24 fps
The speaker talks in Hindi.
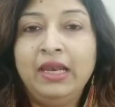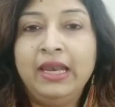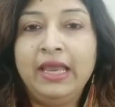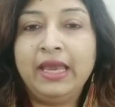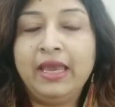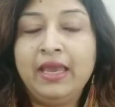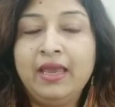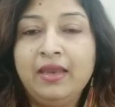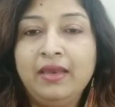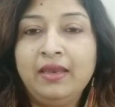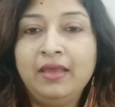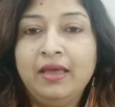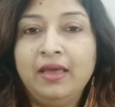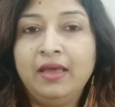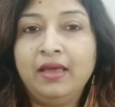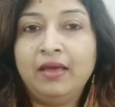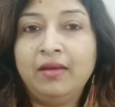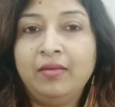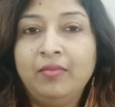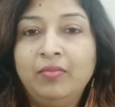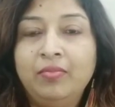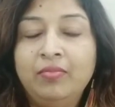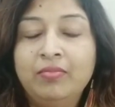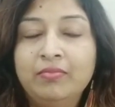लेकिन
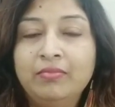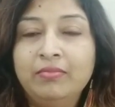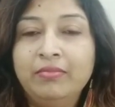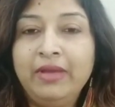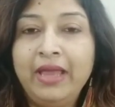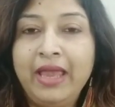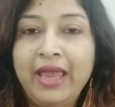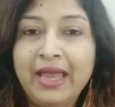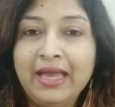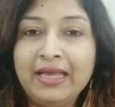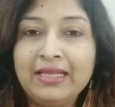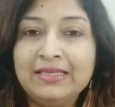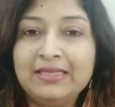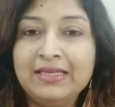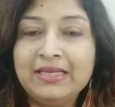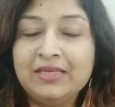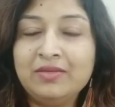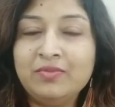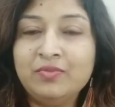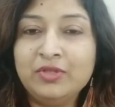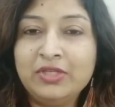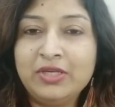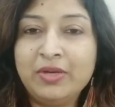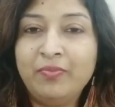एक
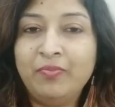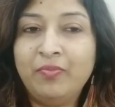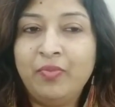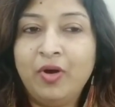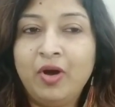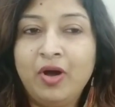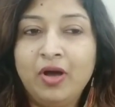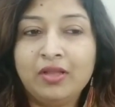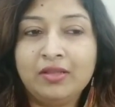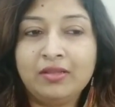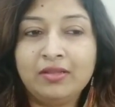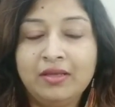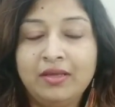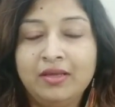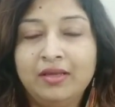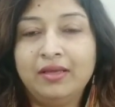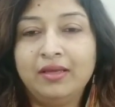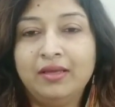चीज मुझे बहुत